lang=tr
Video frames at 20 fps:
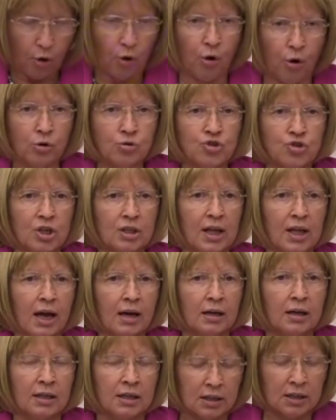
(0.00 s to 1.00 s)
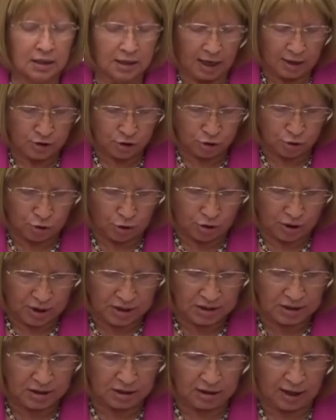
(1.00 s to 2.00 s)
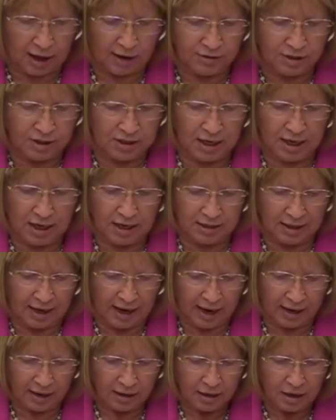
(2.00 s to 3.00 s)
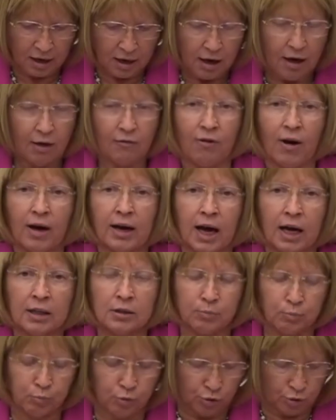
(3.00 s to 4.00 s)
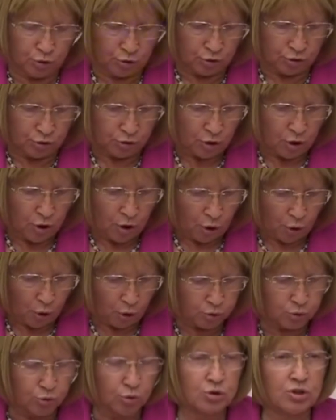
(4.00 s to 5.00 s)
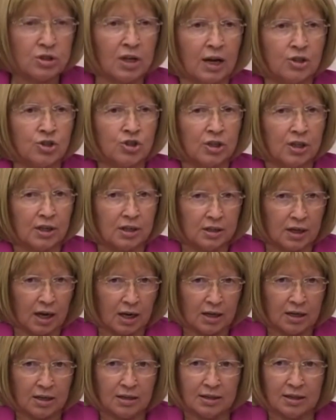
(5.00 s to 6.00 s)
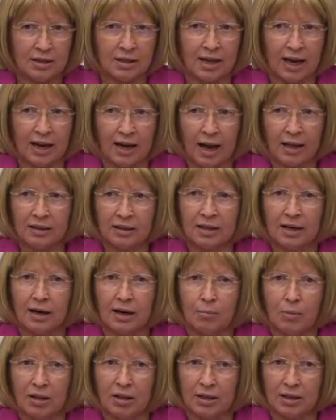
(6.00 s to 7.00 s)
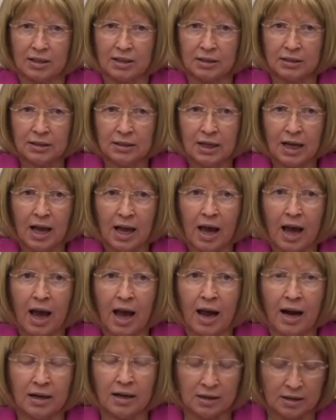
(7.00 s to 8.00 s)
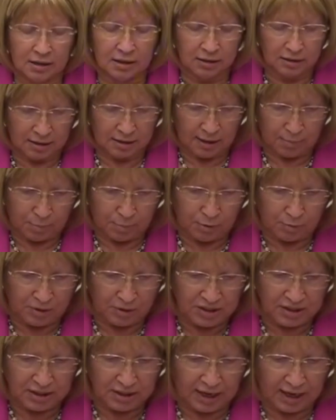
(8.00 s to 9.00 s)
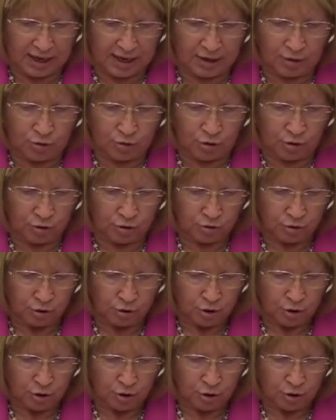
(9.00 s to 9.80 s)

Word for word: Önceden 40 yaş sonrası tavsiye edilen fakat bugün 30 yaşlarına indirgenen taramaların her yıl yapılması gerekiyor.